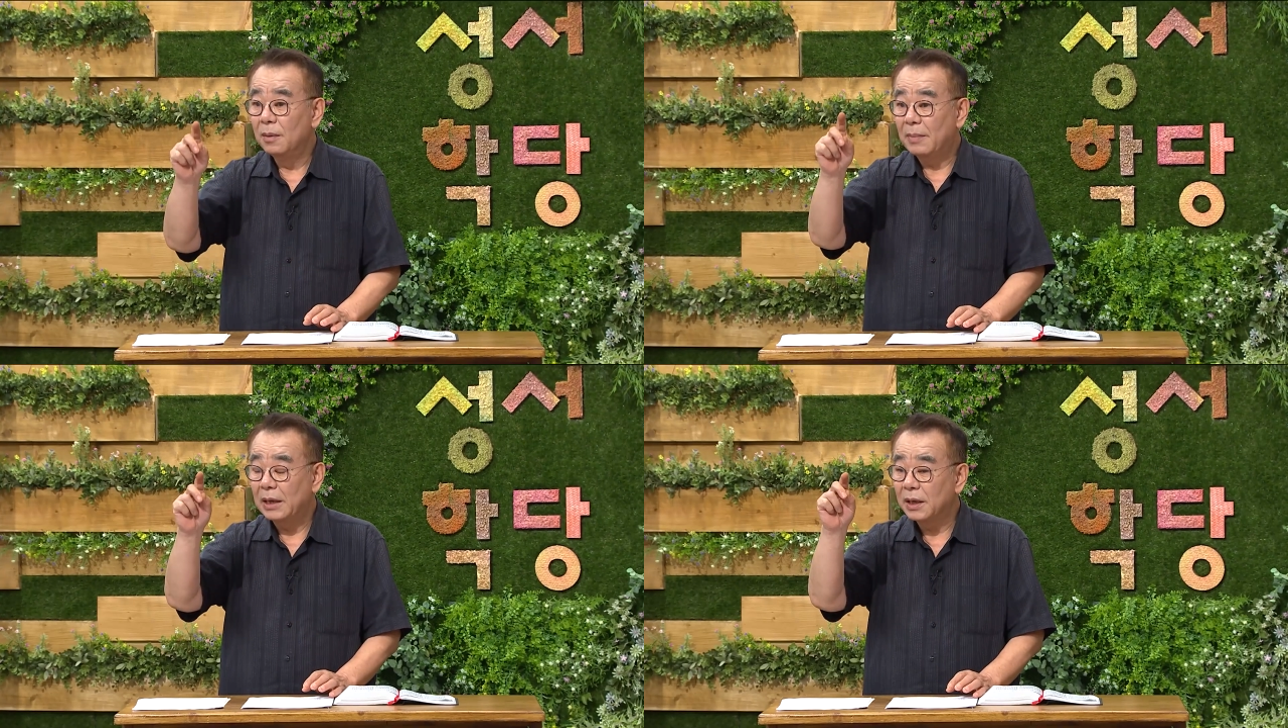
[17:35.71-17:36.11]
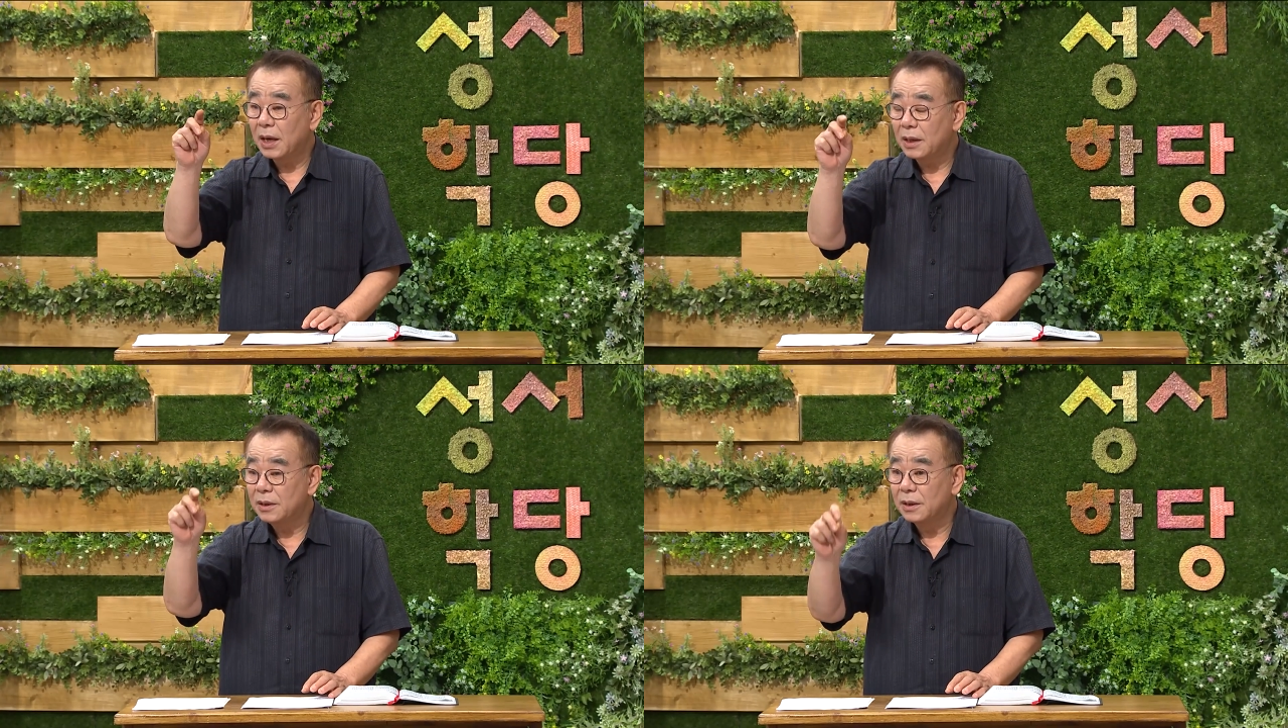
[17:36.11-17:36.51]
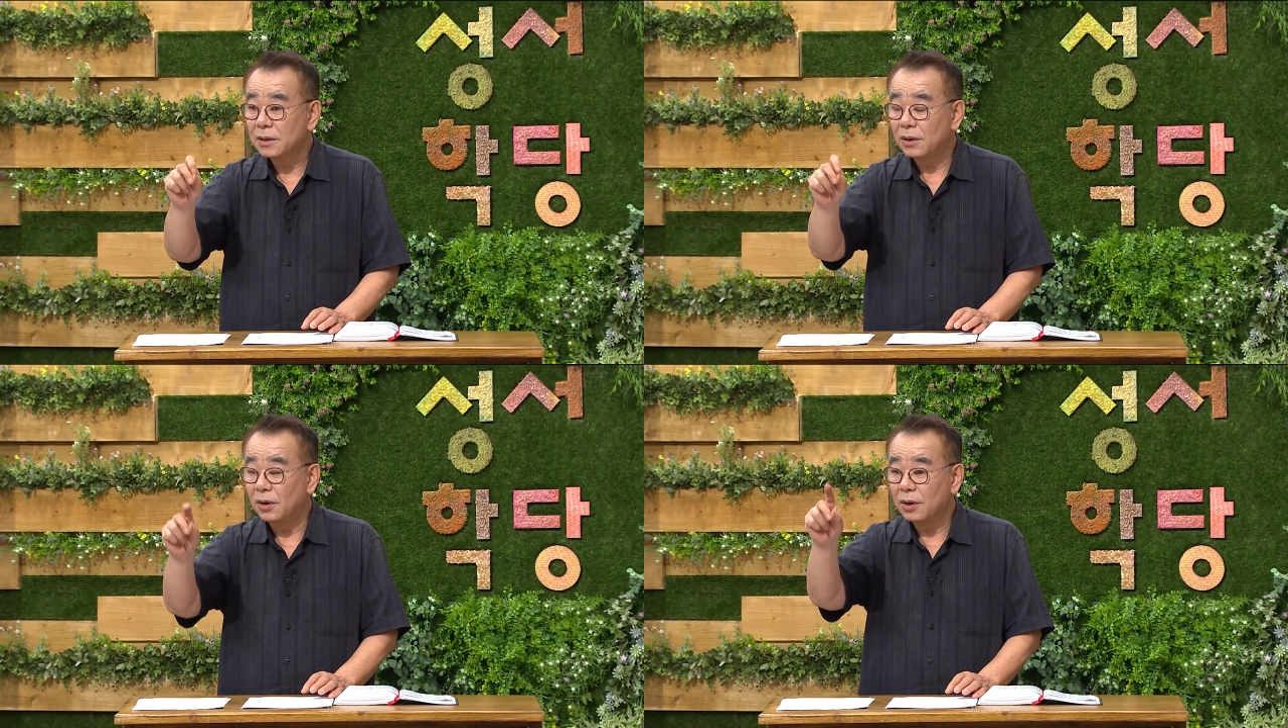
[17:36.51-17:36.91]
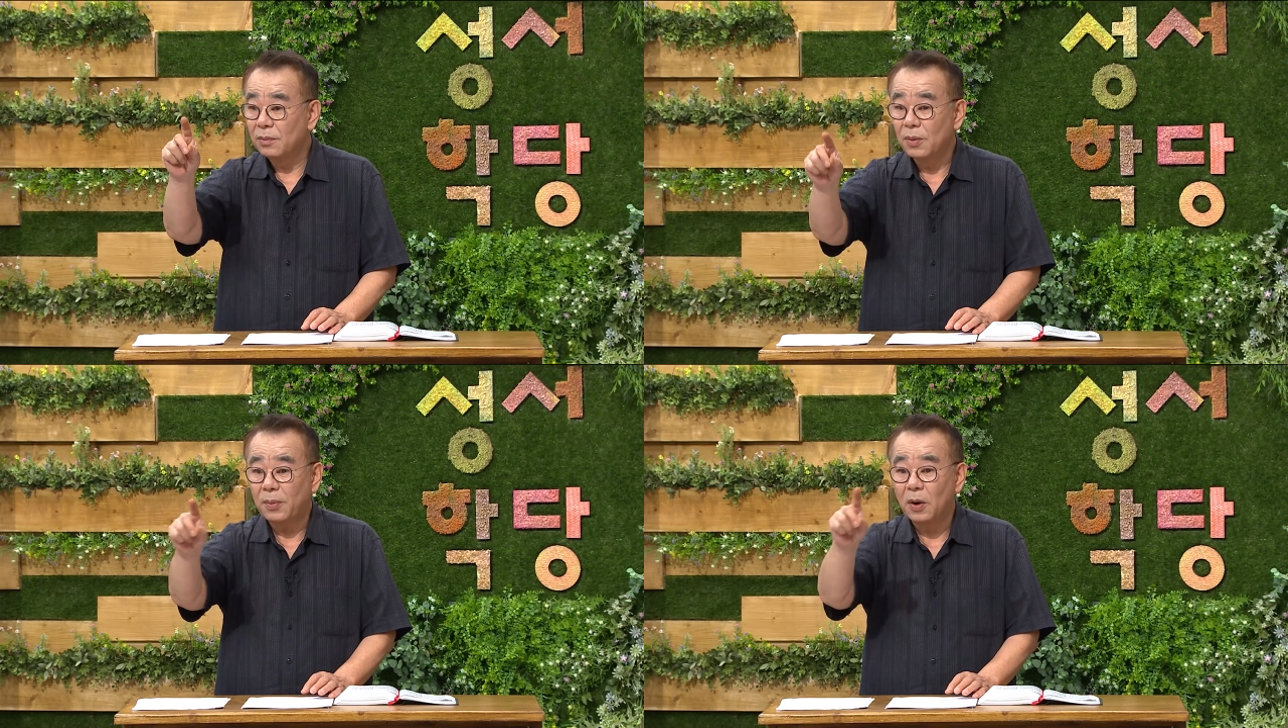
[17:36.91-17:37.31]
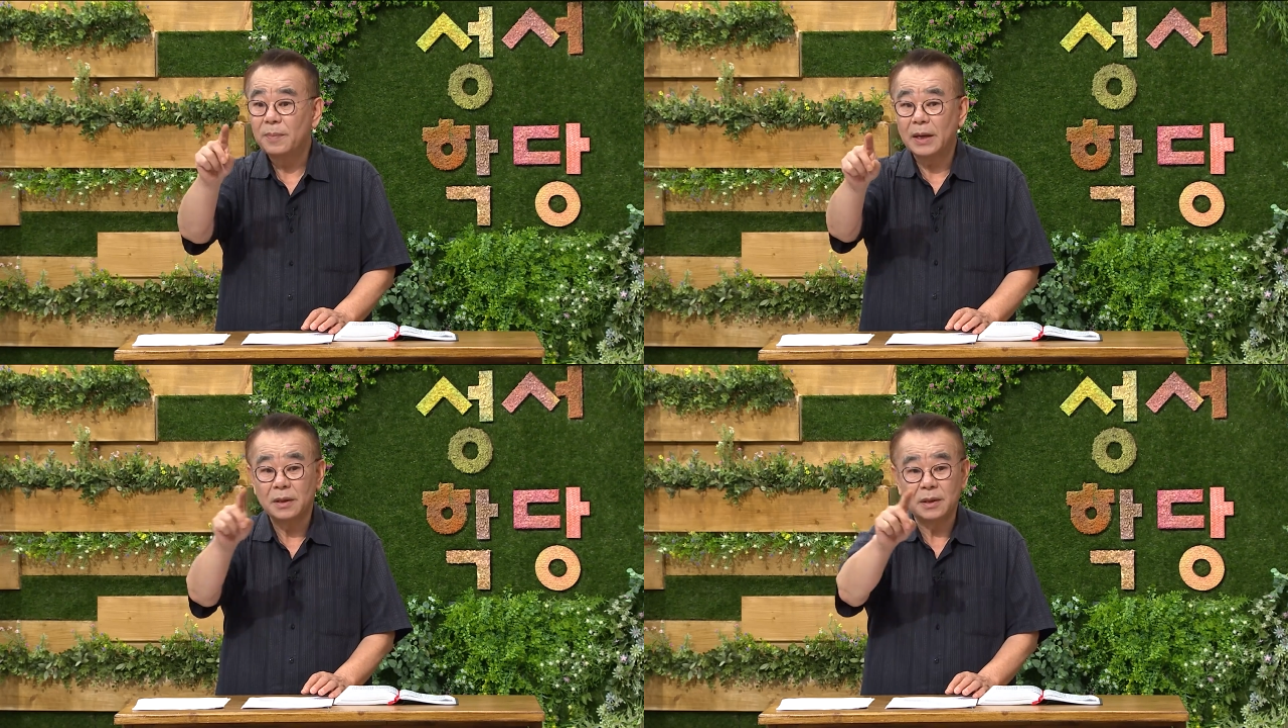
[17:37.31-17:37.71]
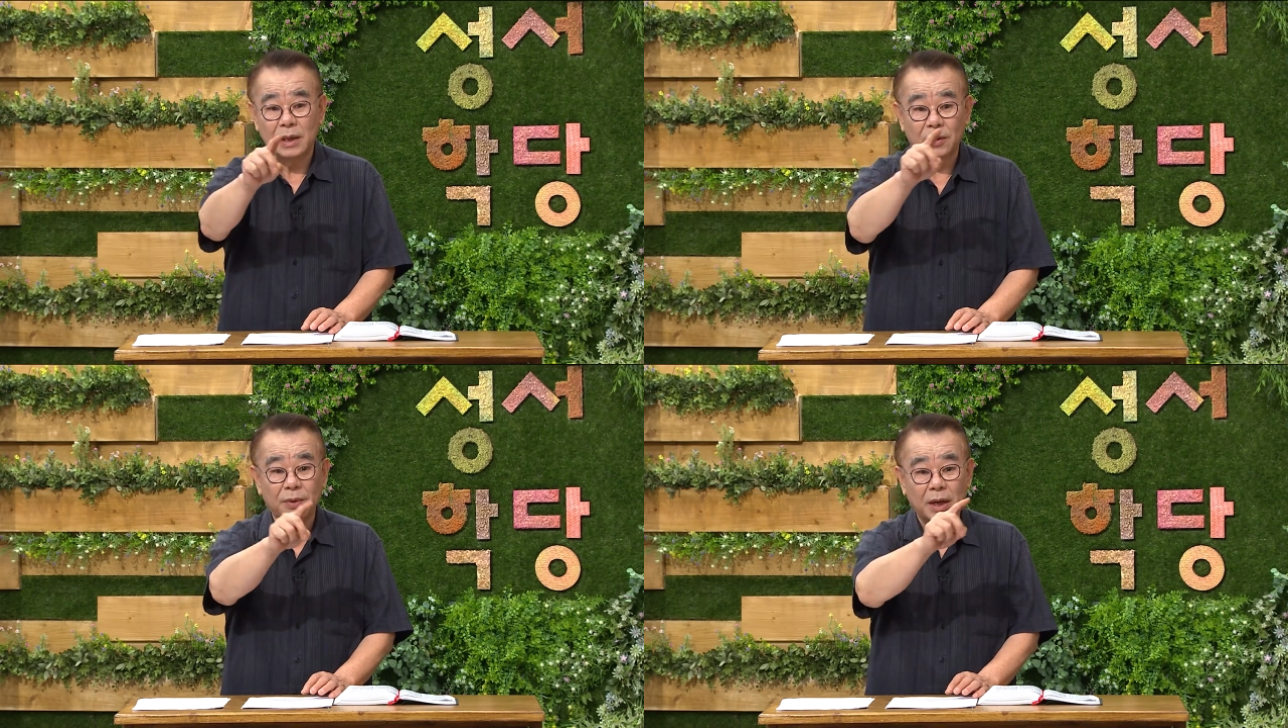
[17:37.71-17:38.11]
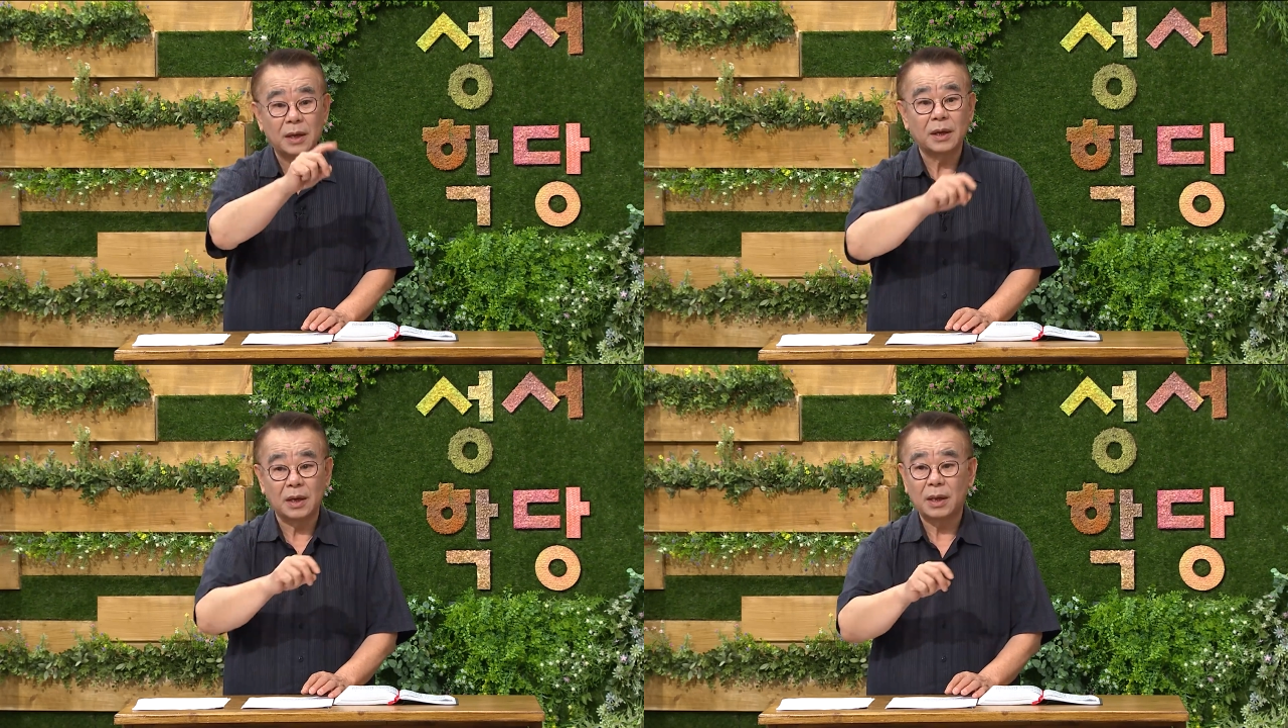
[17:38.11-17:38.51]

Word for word: 만약에 그것을 어기면 벌 받는다고 얘기를